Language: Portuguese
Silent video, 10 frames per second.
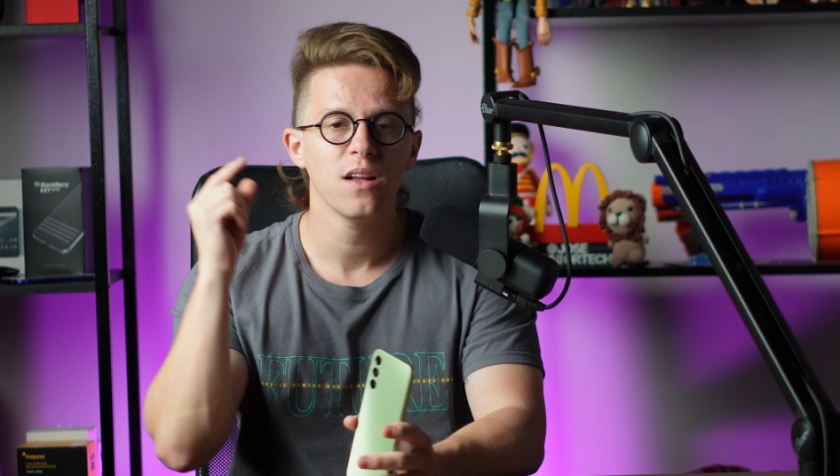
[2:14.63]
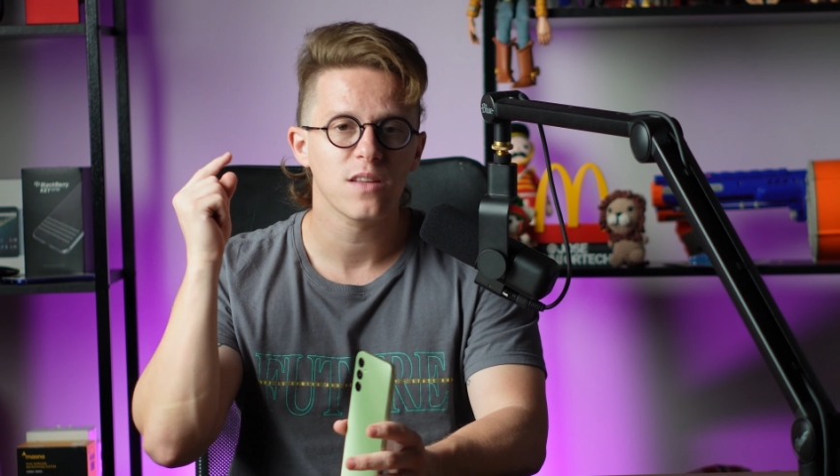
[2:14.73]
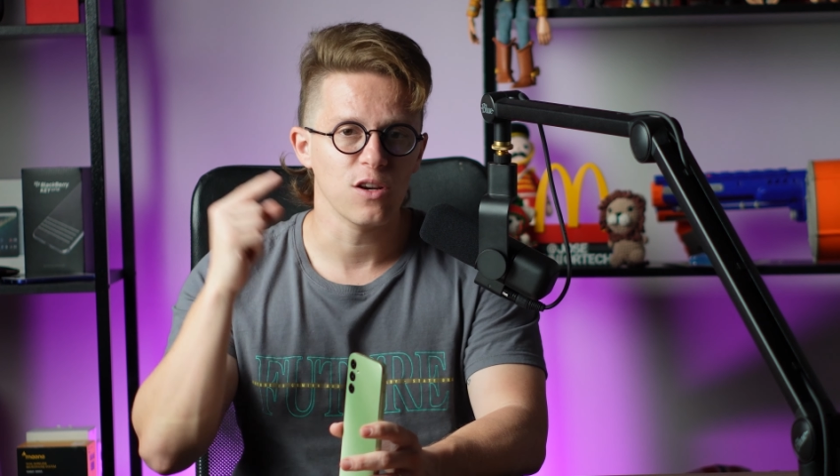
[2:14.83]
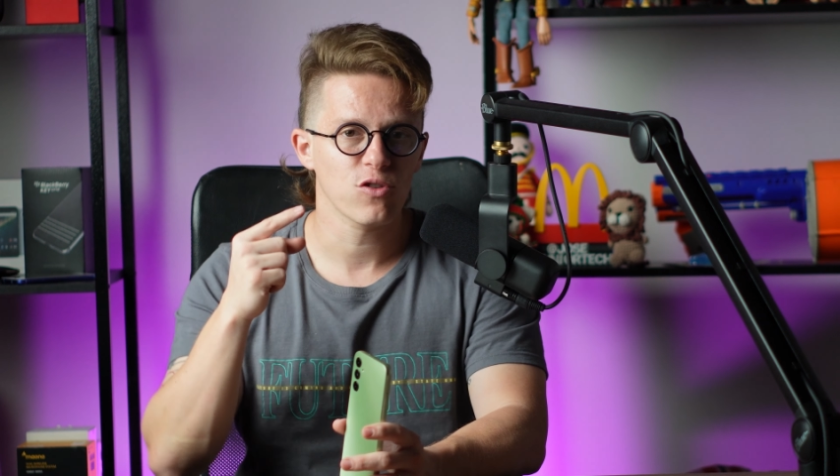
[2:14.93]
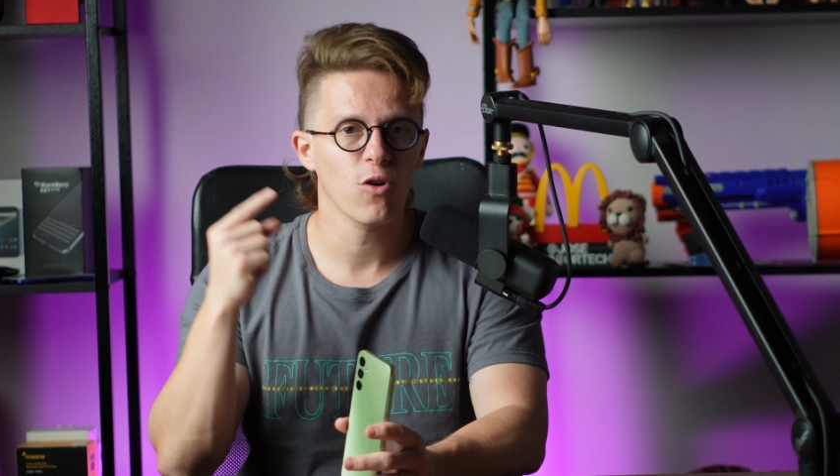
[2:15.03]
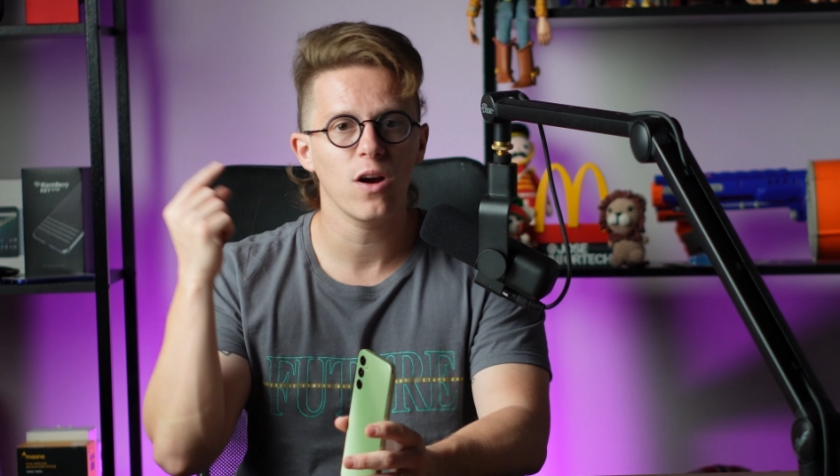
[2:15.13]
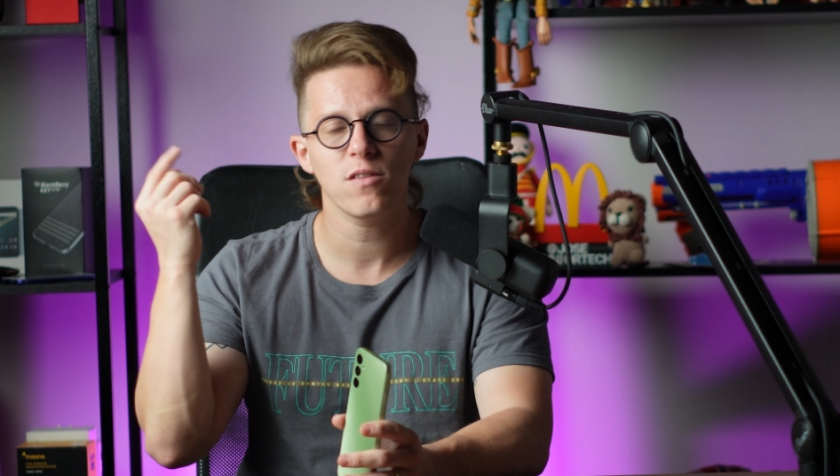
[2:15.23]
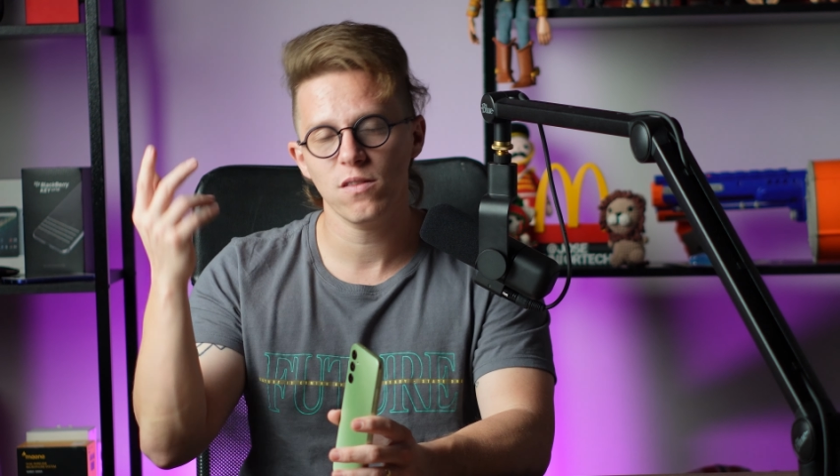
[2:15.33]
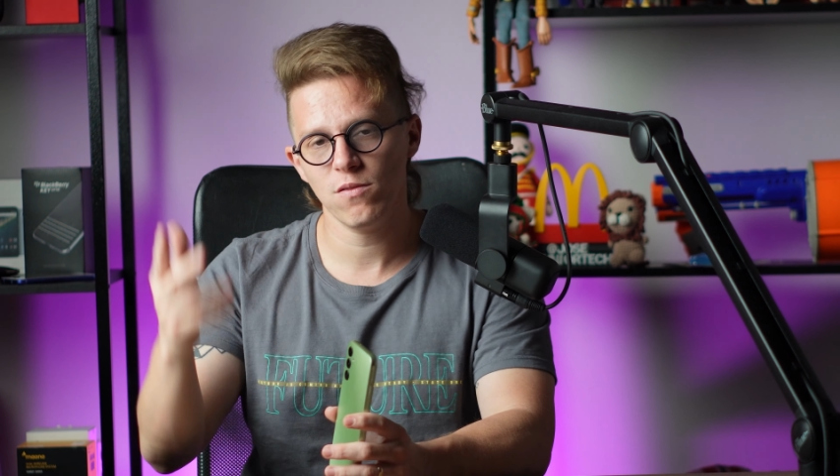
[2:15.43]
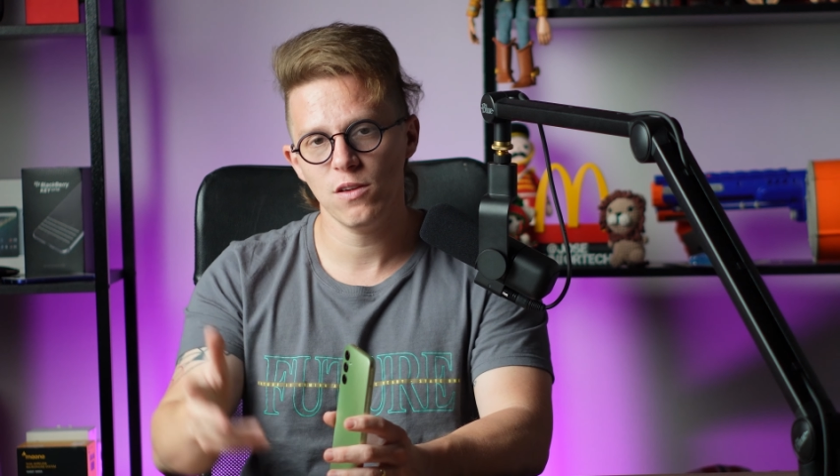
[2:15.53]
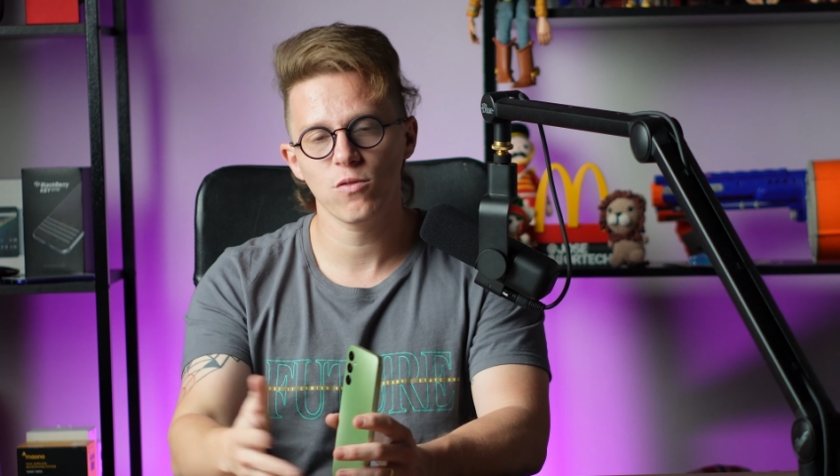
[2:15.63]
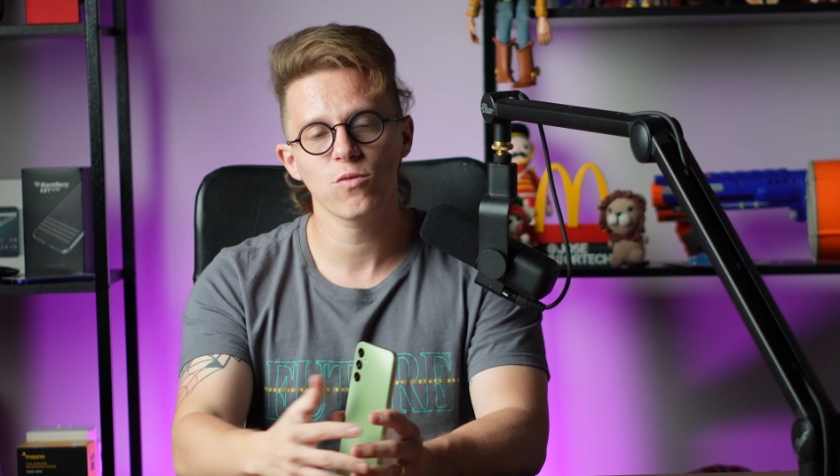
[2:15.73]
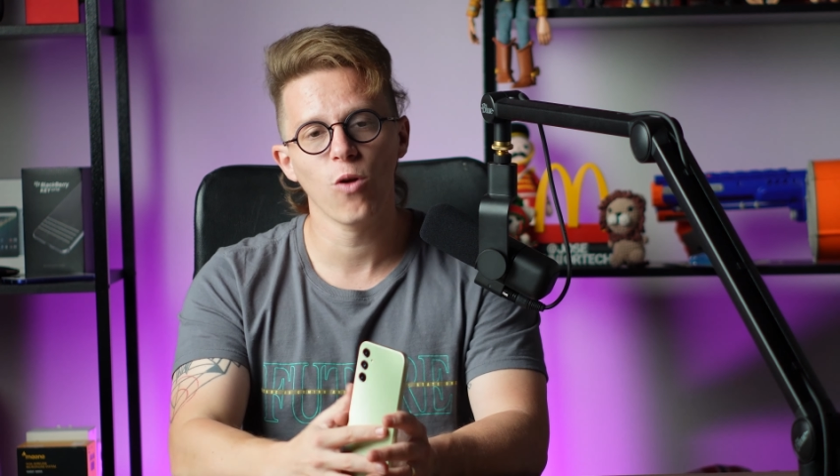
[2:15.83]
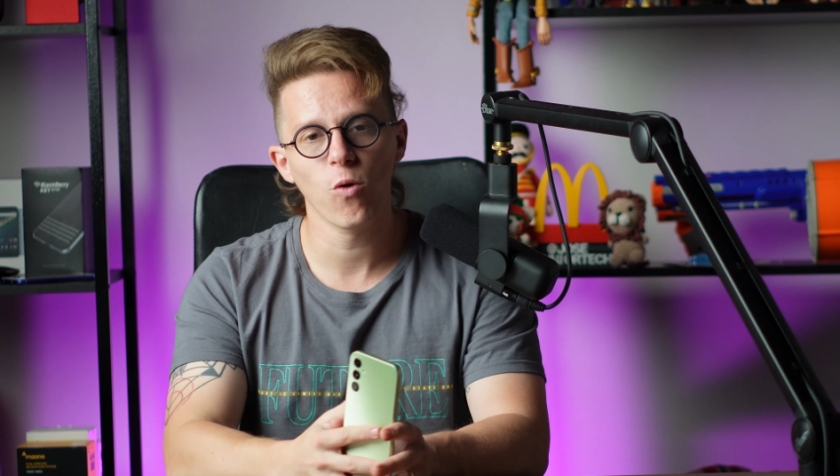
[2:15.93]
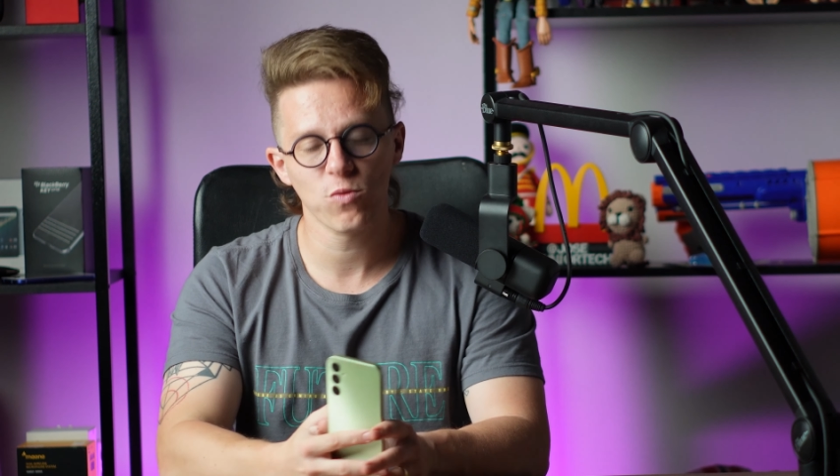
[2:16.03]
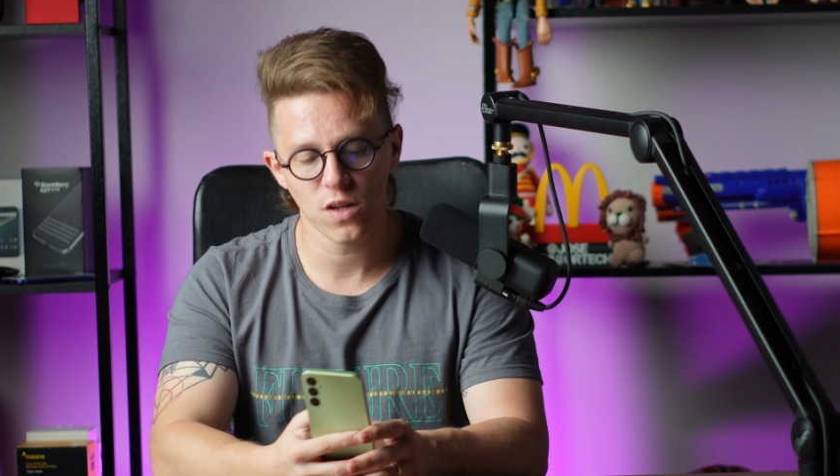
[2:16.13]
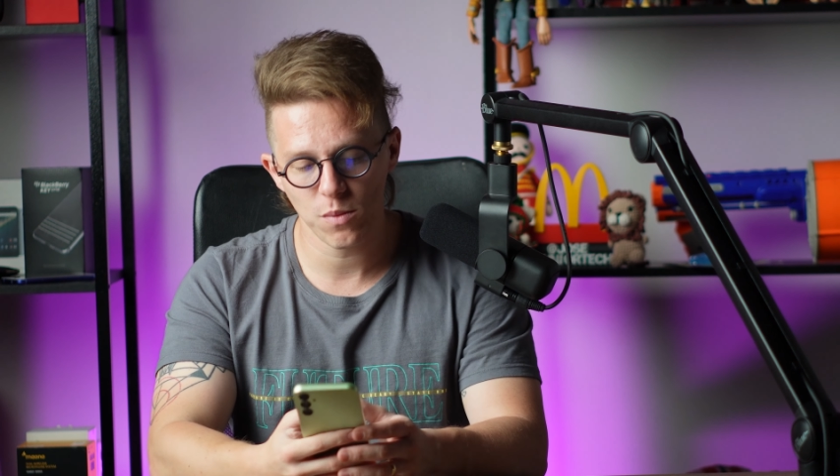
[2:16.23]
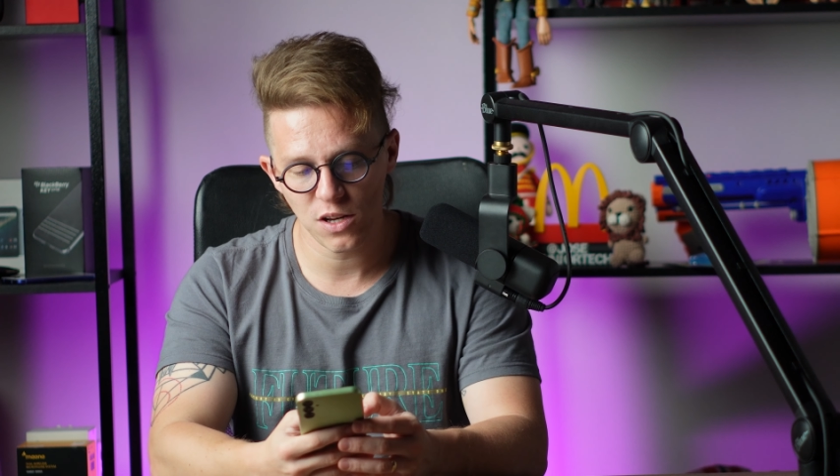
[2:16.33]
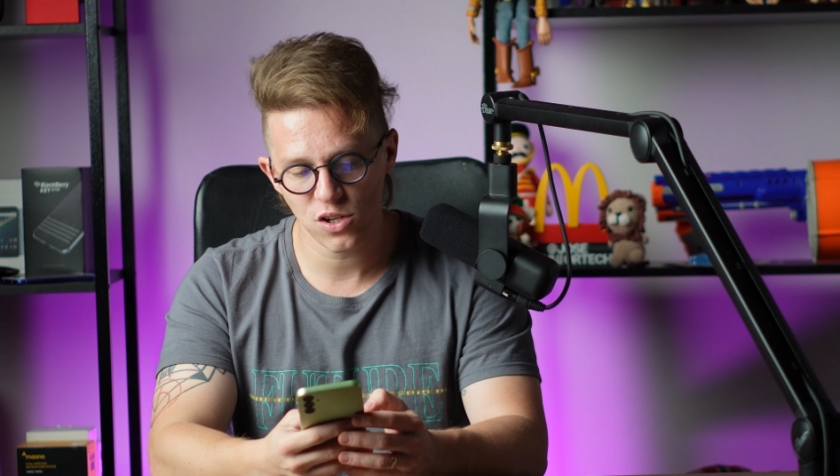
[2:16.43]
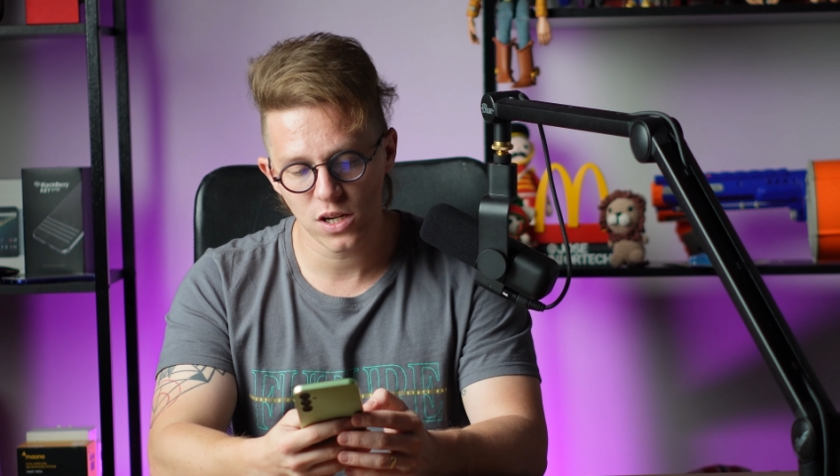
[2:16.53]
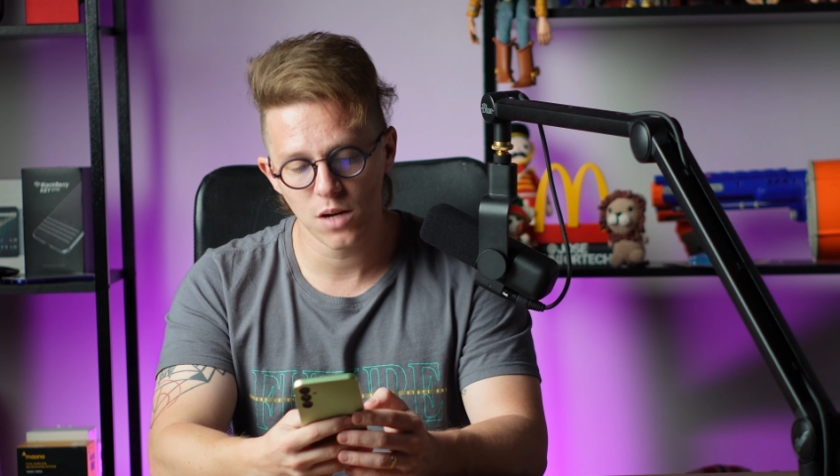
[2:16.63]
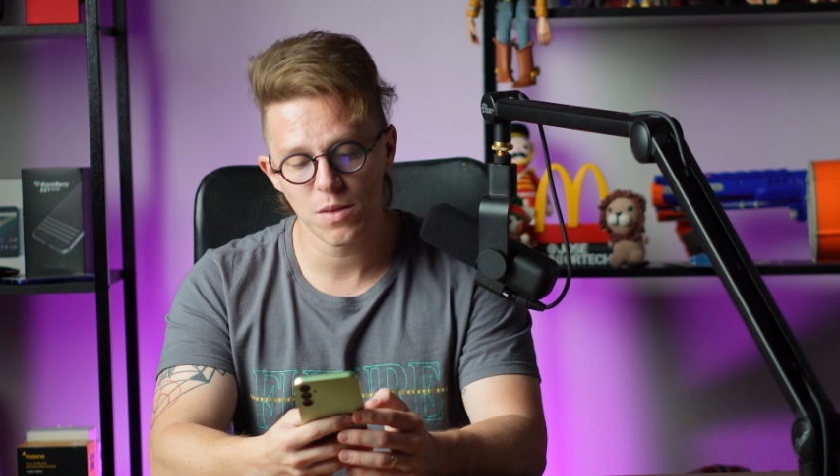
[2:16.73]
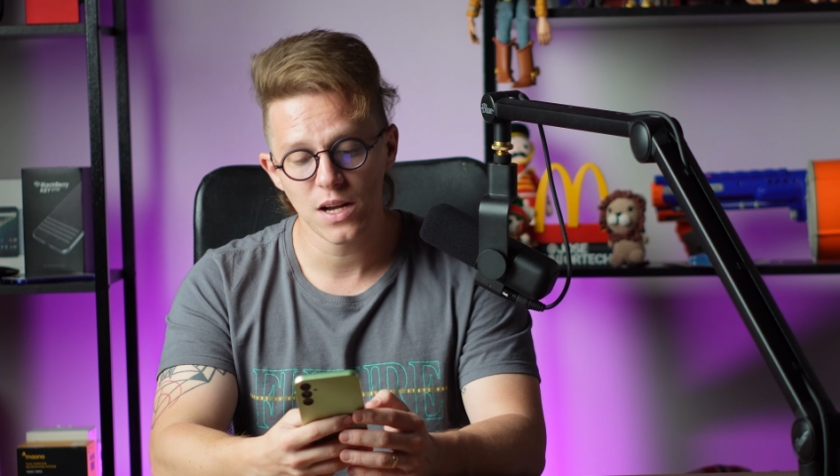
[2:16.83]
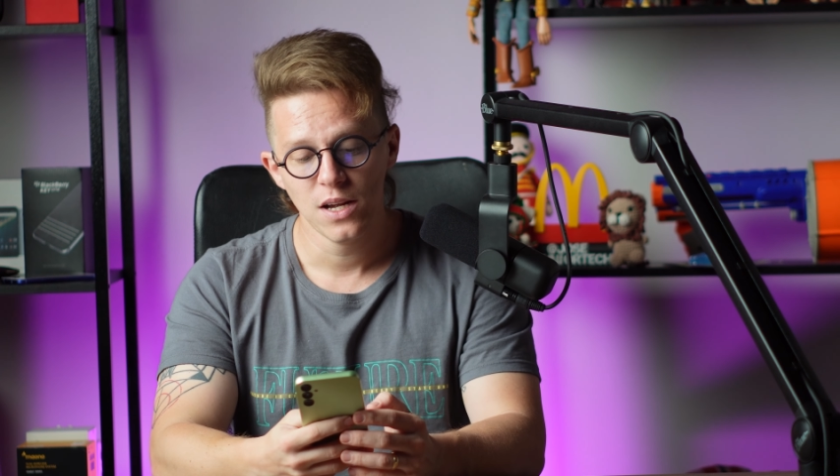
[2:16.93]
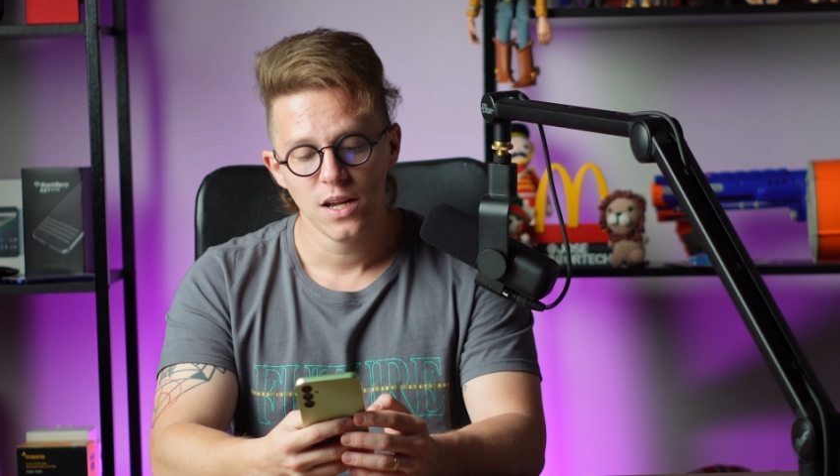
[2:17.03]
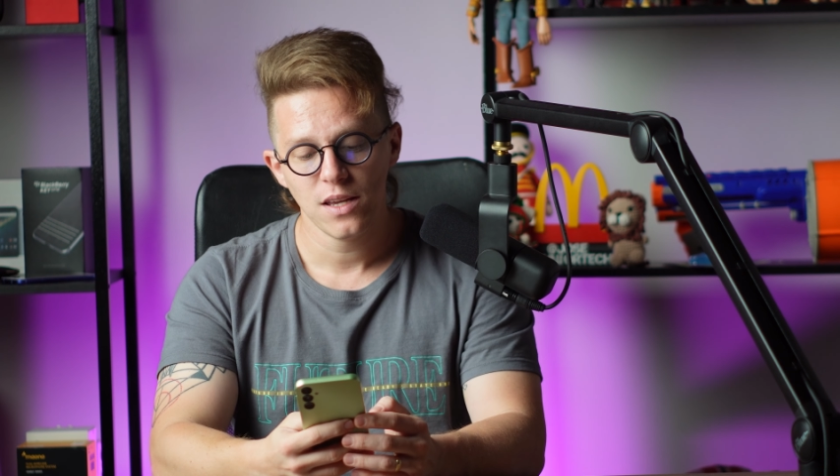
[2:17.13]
Tem shorts e vídeos longos também de câmera.